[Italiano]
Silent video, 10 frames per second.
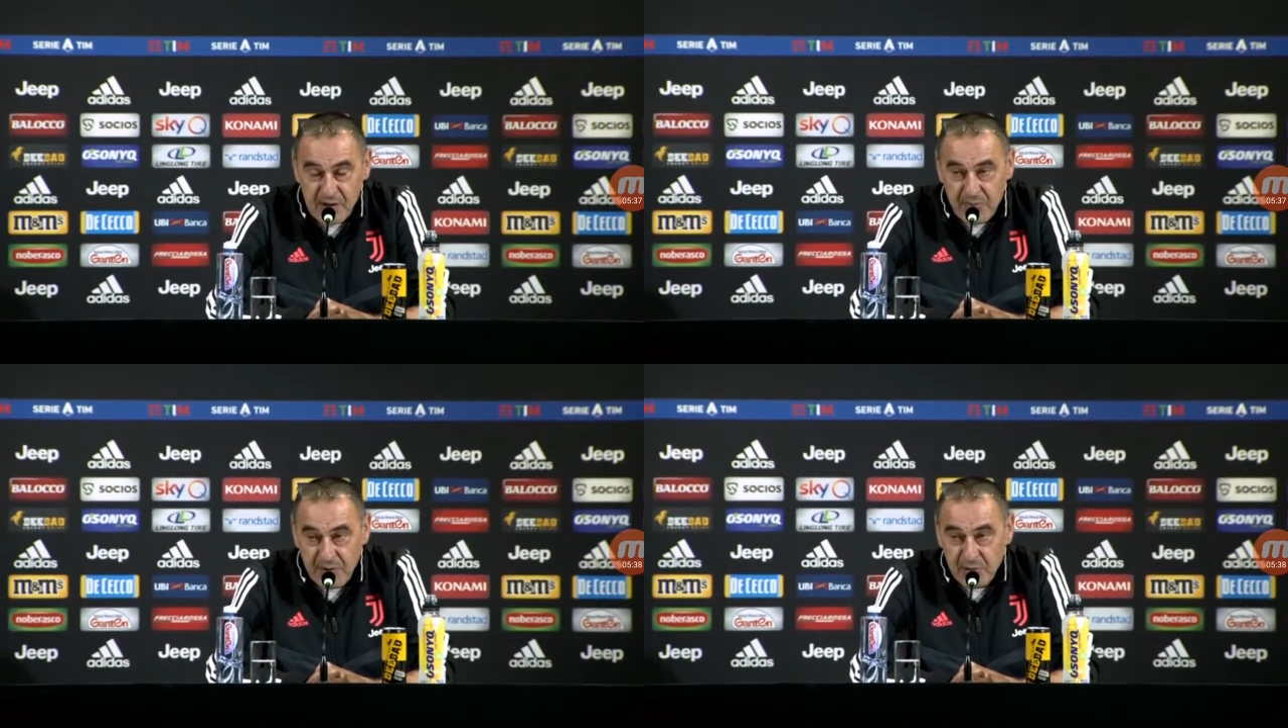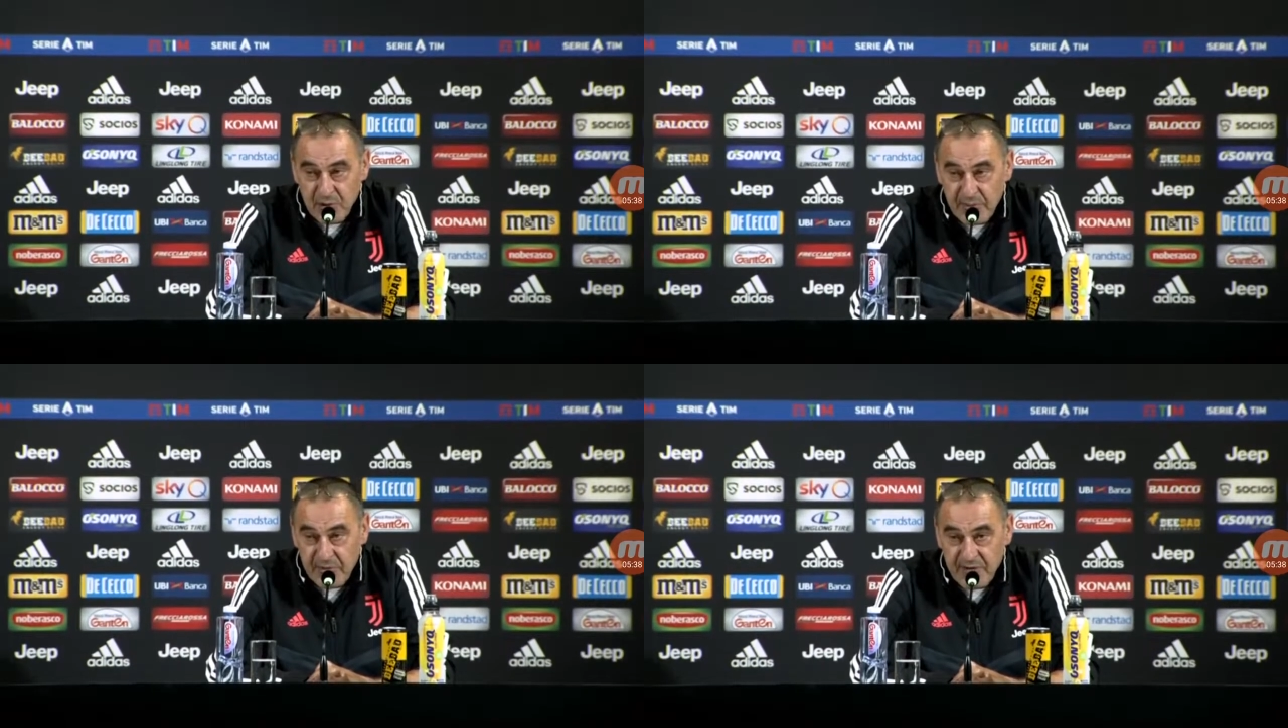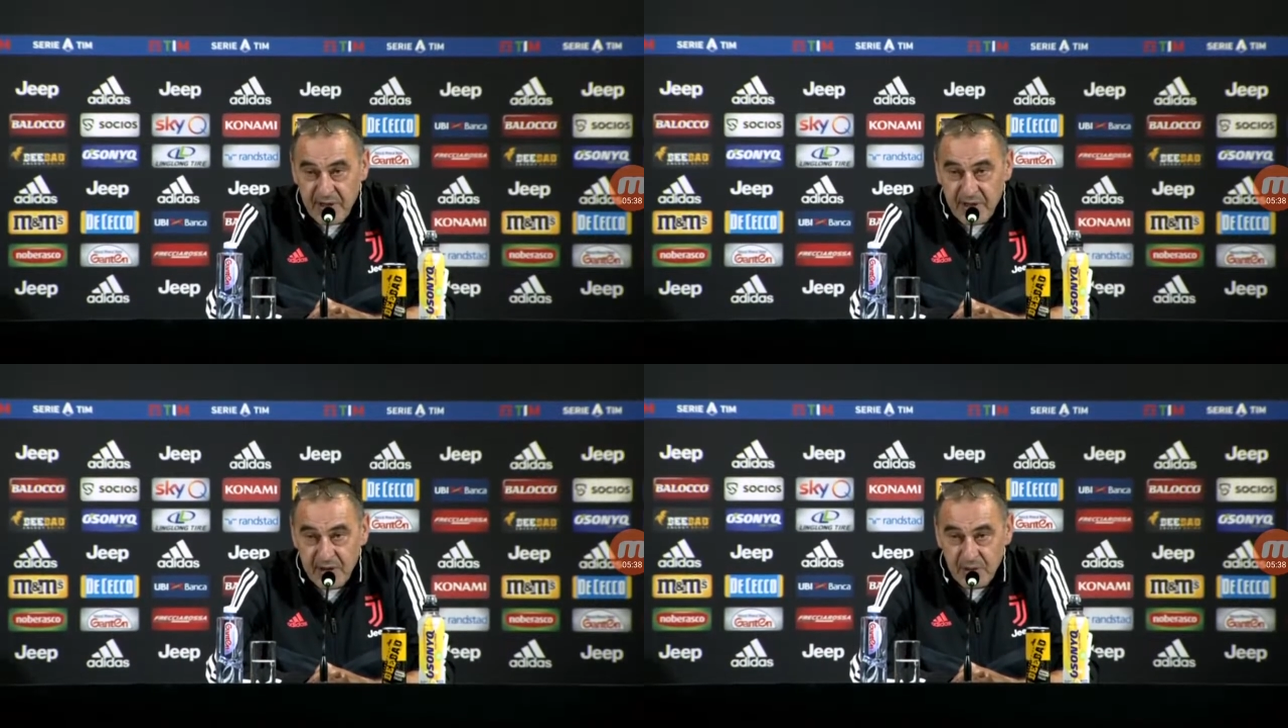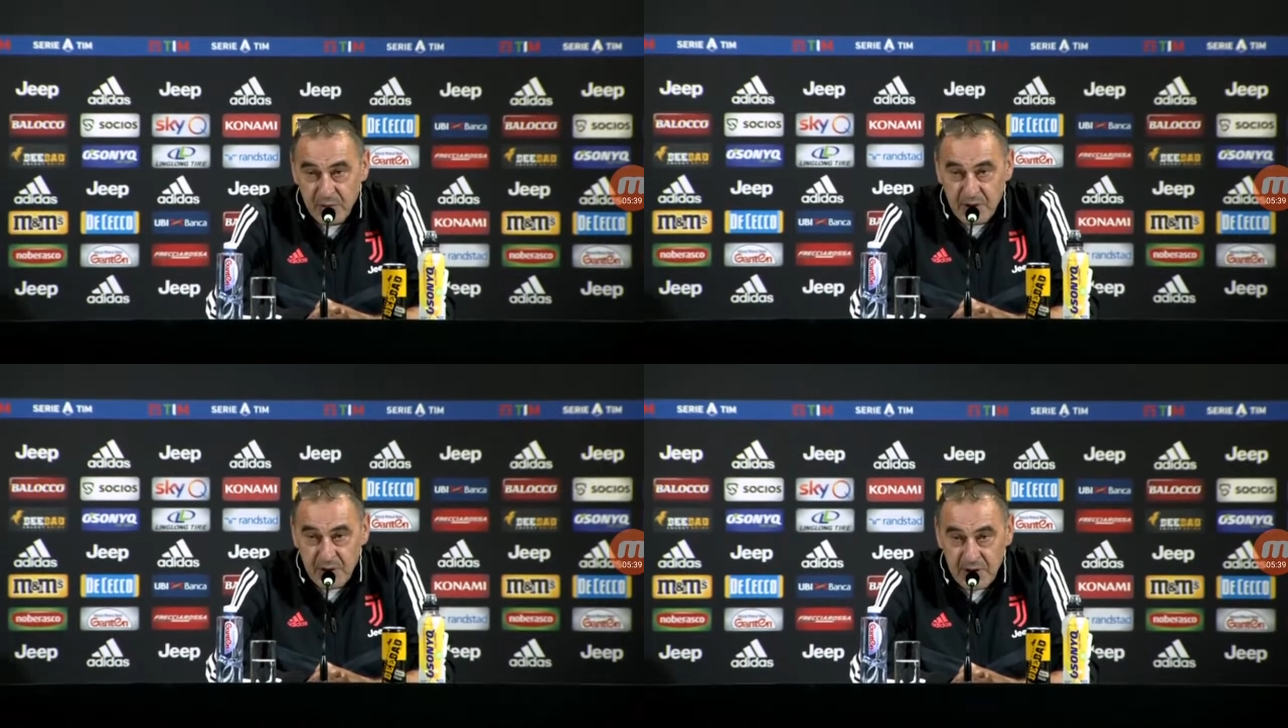soprattutto per vedere
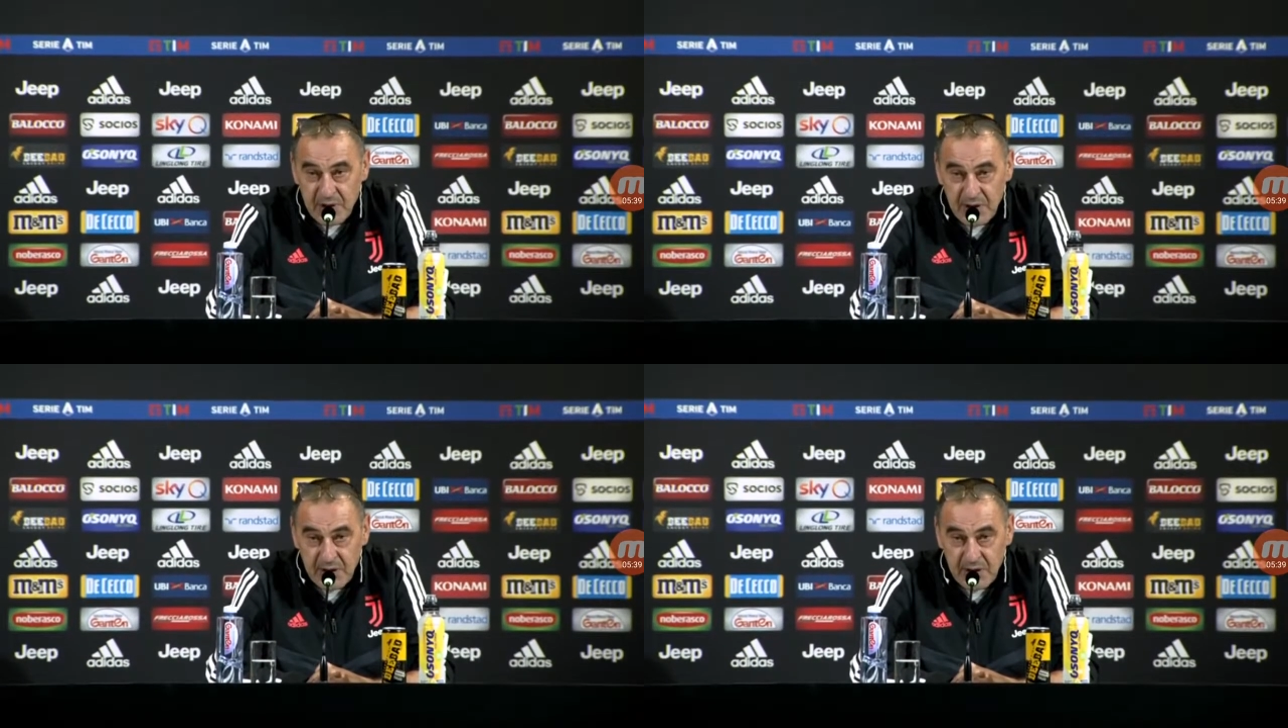alcuni,